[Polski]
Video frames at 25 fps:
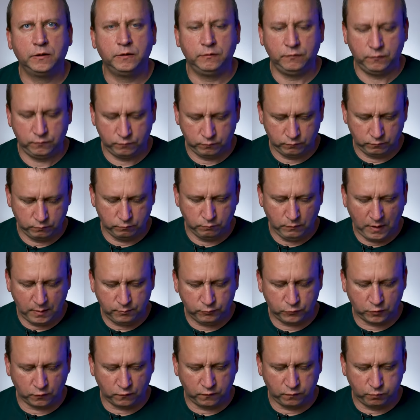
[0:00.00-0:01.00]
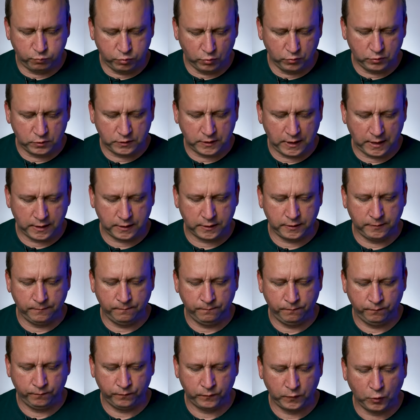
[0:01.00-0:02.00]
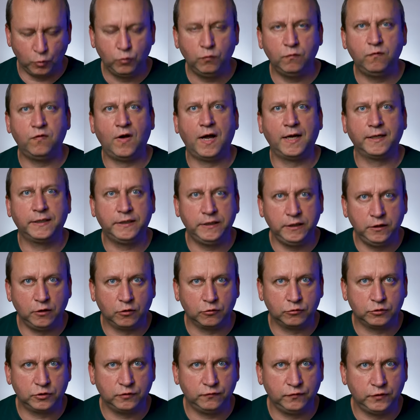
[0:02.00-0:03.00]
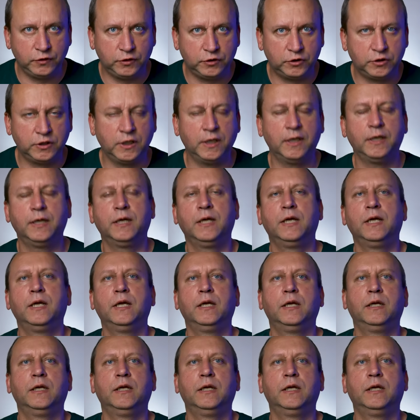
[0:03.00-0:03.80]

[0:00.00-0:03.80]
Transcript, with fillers: y, mam to w punktach uwagi oczywiście,